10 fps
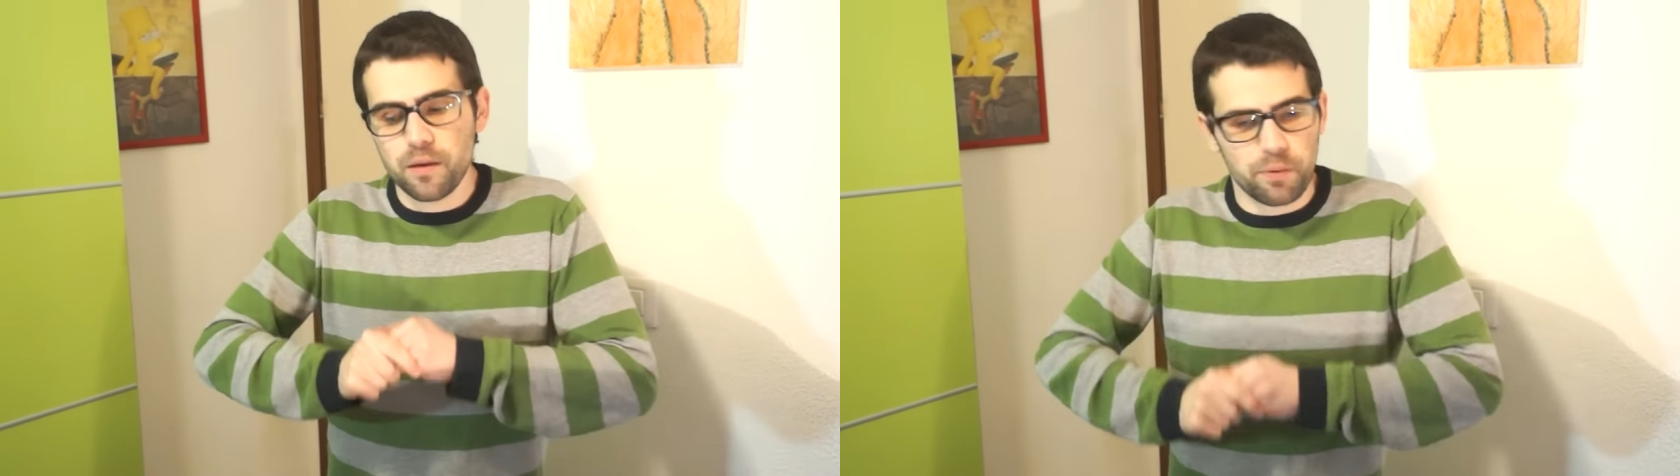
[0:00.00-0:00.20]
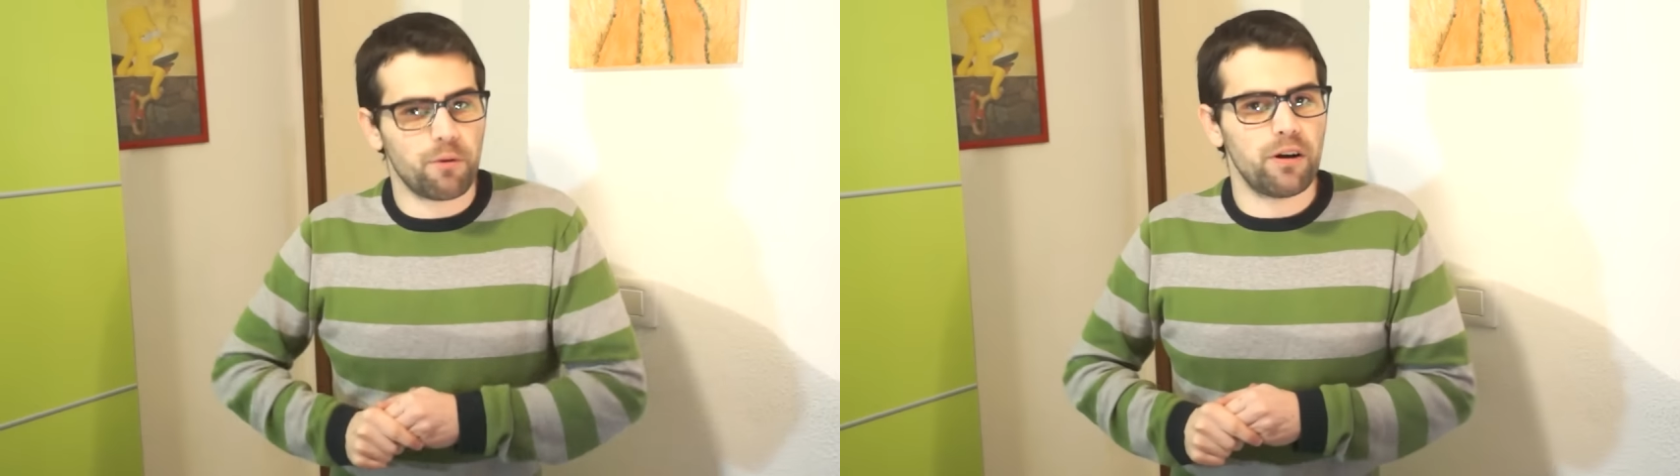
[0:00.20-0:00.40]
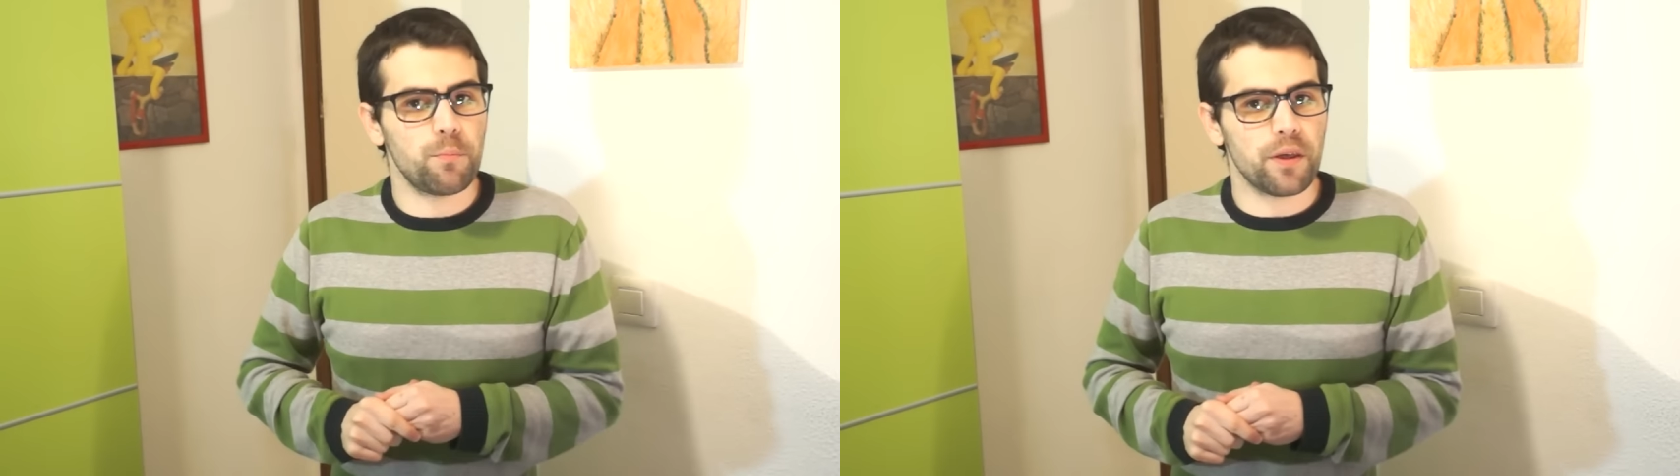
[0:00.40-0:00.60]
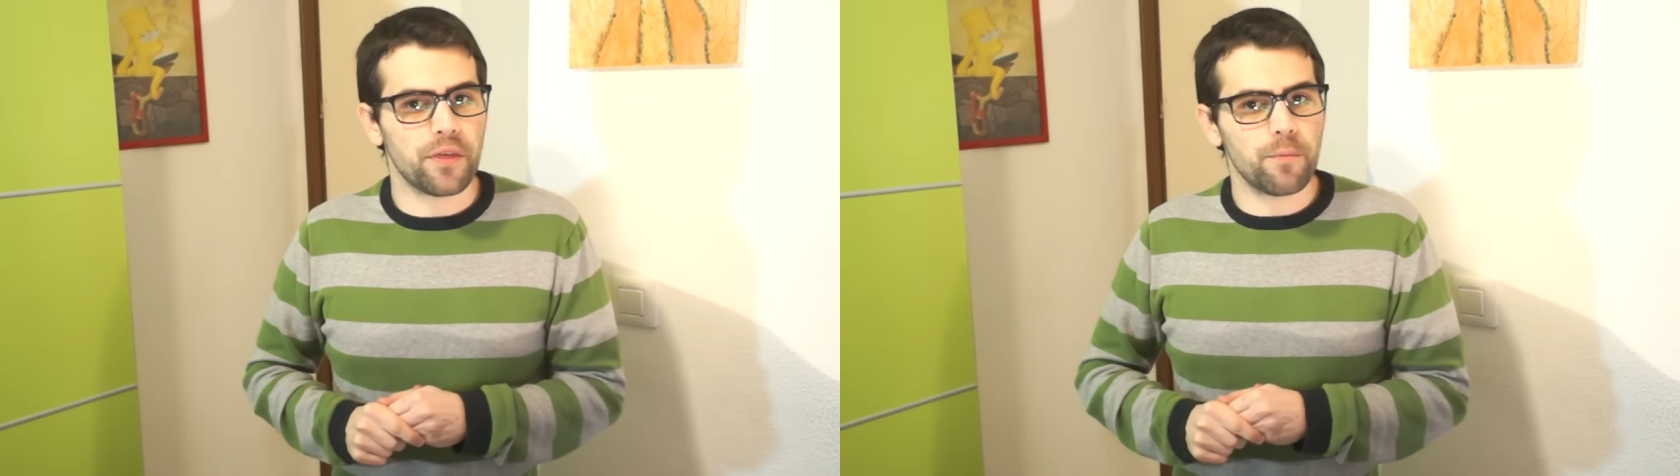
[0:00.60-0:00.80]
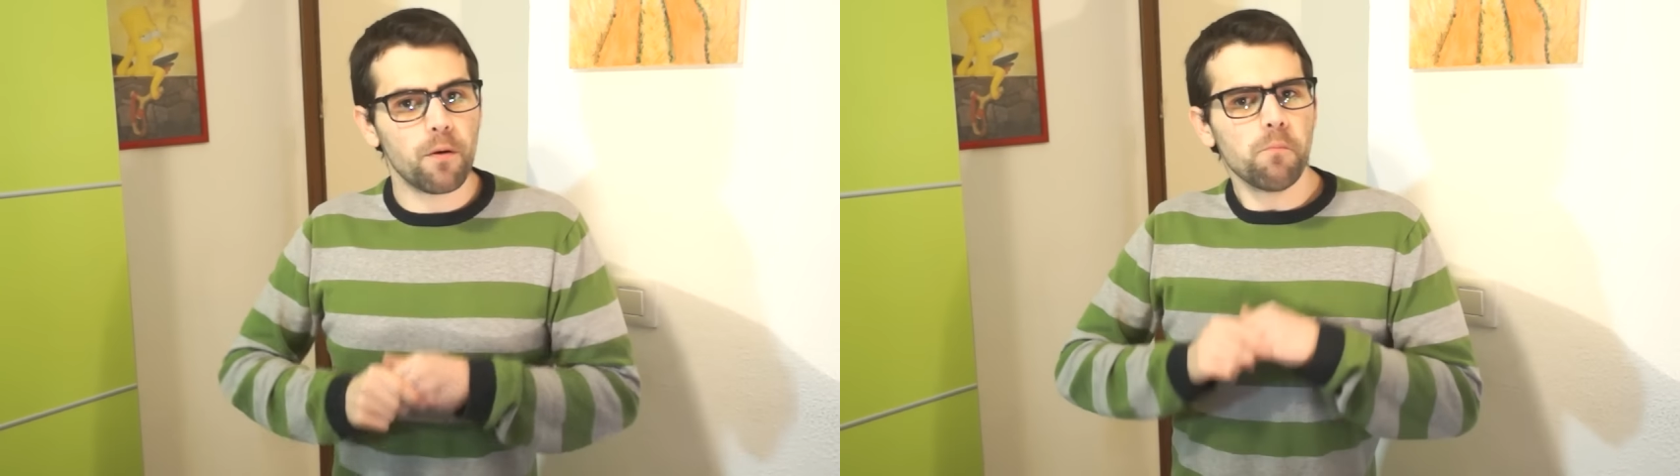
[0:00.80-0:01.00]
Pero bueno, en
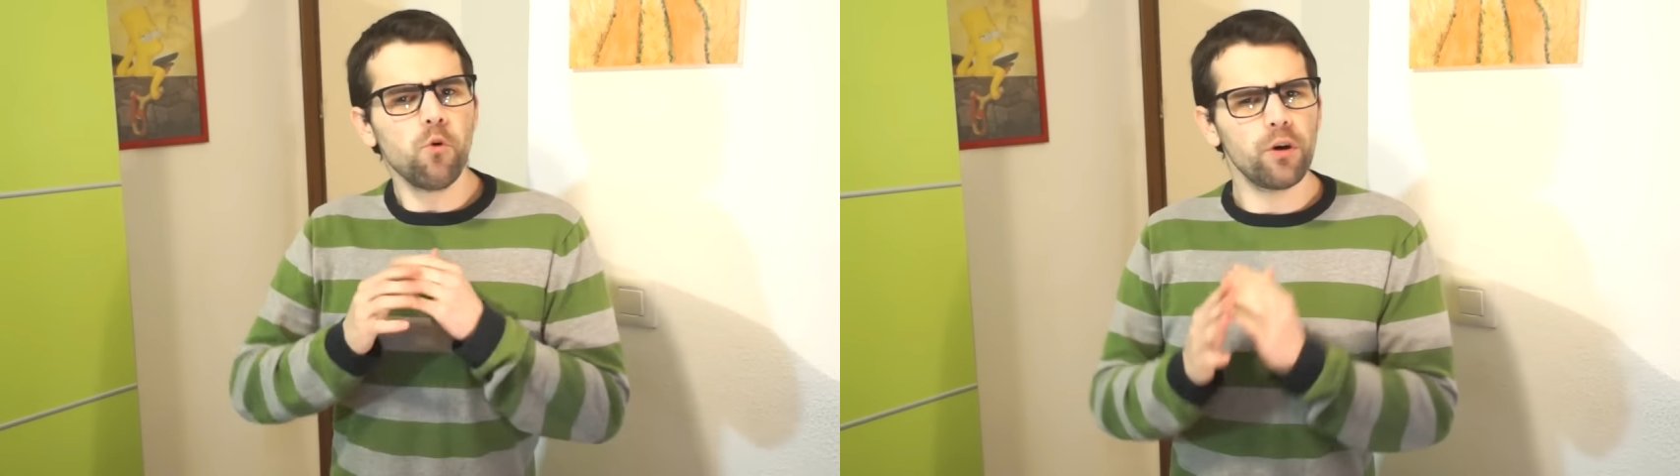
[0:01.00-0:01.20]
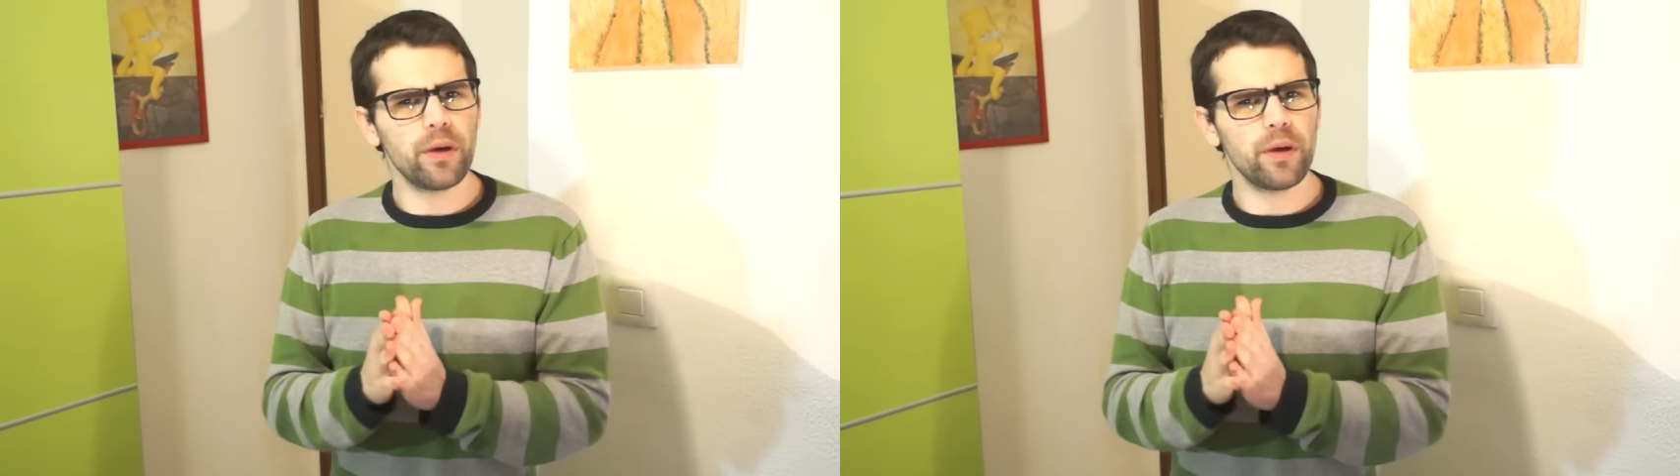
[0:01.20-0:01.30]
principio muy